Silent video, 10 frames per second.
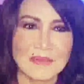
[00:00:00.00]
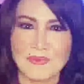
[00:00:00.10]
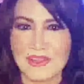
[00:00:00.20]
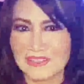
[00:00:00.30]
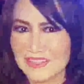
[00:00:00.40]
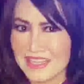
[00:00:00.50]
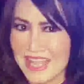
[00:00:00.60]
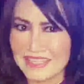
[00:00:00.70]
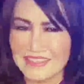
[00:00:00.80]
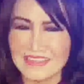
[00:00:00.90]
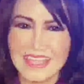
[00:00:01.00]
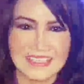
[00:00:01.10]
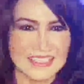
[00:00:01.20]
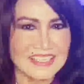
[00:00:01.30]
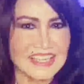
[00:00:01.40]
gỡ tất cả những nhạc
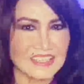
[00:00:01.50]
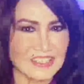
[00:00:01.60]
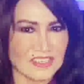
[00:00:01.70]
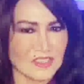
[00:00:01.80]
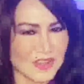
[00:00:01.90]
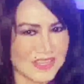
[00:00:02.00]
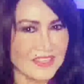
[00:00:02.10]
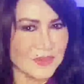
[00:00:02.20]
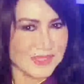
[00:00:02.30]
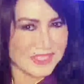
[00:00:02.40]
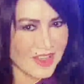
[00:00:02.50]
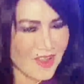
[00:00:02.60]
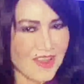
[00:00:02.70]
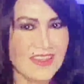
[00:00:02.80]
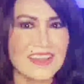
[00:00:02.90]
sĩ nhạc trưởng giỏi nhất hồi thời
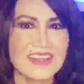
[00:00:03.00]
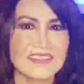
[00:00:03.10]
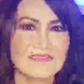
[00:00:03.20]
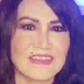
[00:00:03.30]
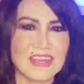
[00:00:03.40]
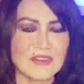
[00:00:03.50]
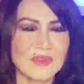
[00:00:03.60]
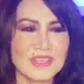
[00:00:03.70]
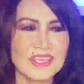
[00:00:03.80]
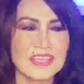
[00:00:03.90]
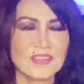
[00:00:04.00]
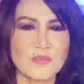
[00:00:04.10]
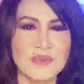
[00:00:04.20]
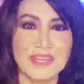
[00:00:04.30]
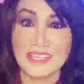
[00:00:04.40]
đó và đôi khi cũng
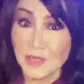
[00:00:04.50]
là đi thâu